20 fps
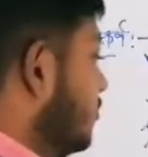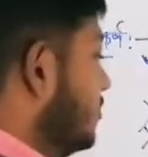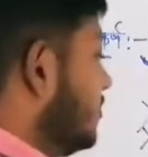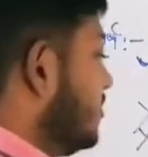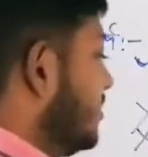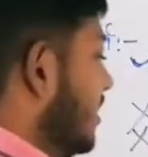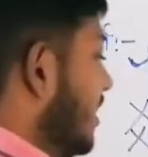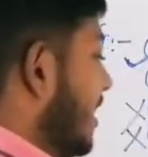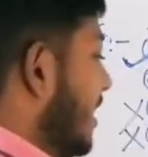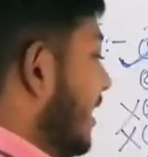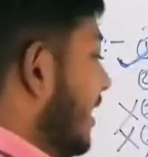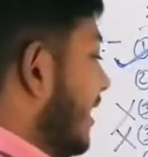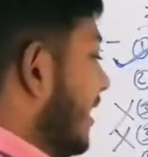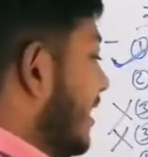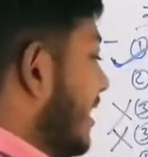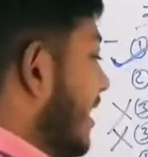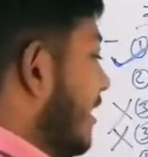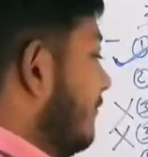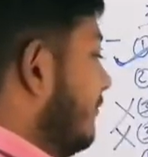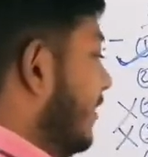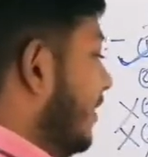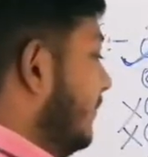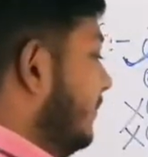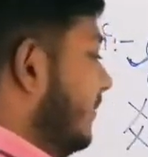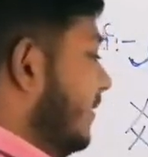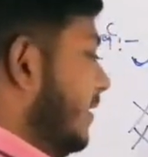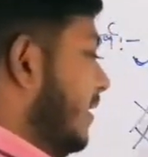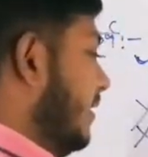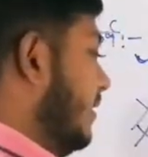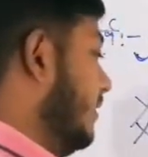कुछ हल्का
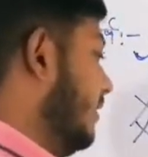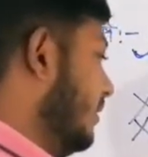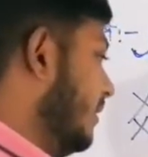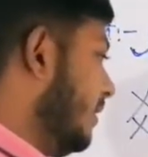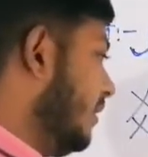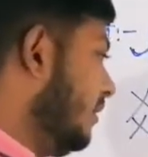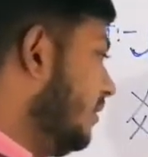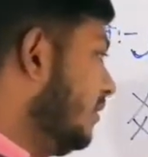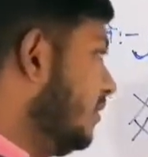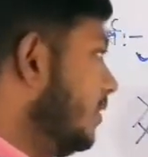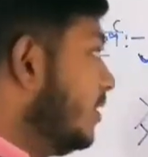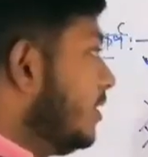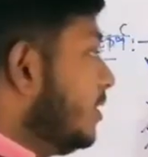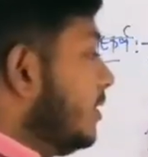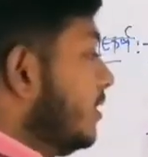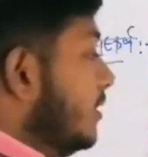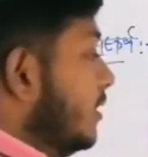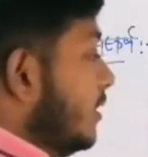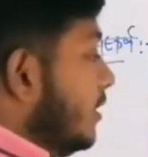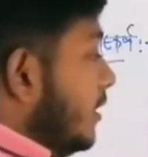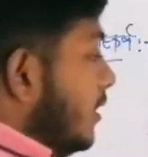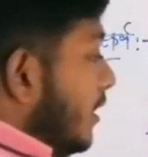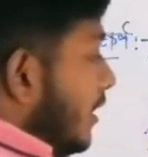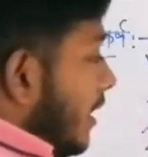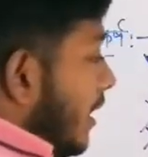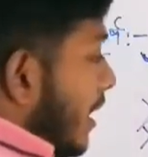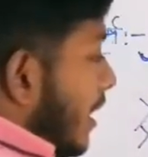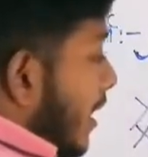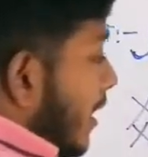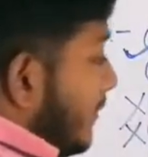वर्फ नहीं है
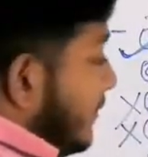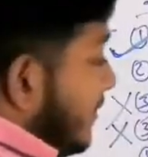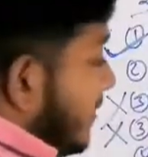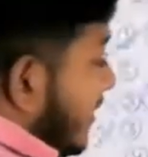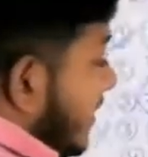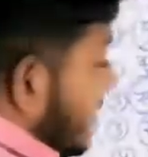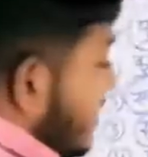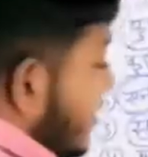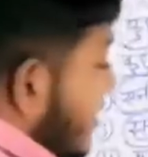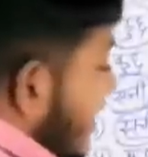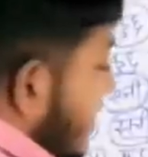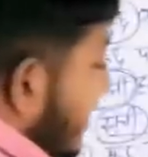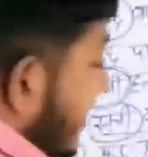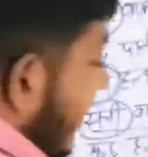अब जैसे